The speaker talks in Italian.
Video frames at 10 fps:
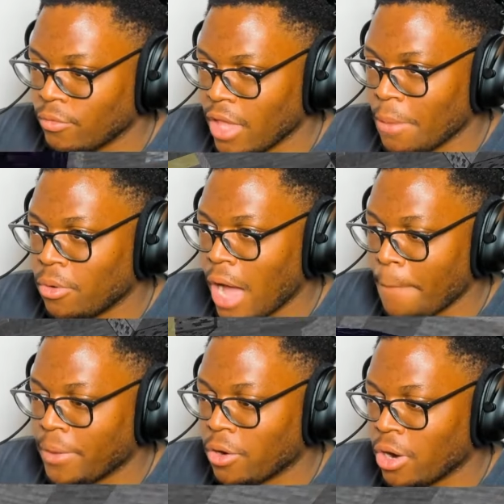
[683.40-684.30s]
Vediamo.
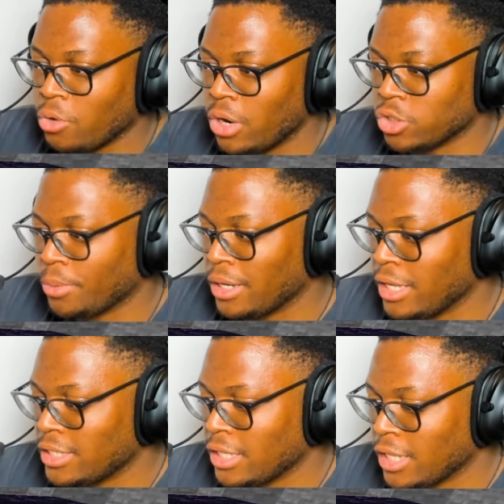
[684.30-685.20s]
Appena non ha nulla sopra la
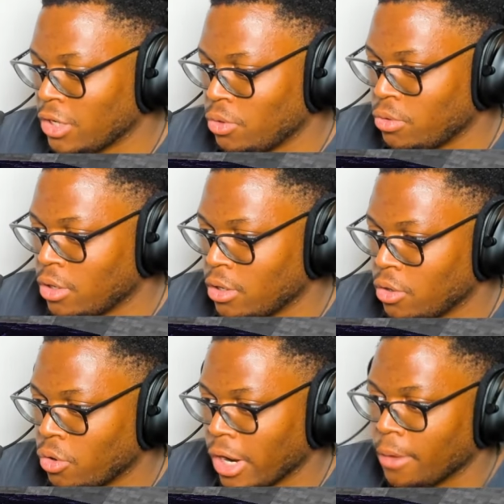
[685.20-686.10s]
testa, 3, 2, 1.
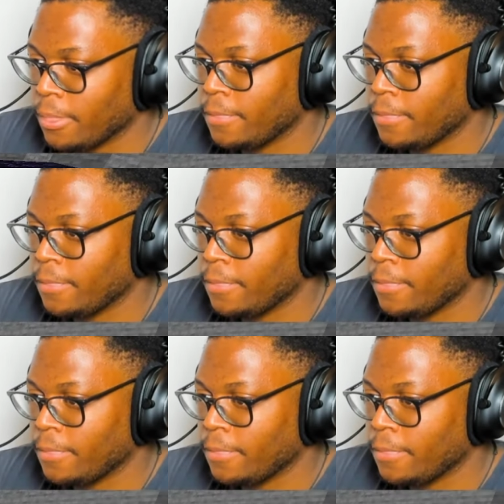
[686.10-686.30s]
Ora.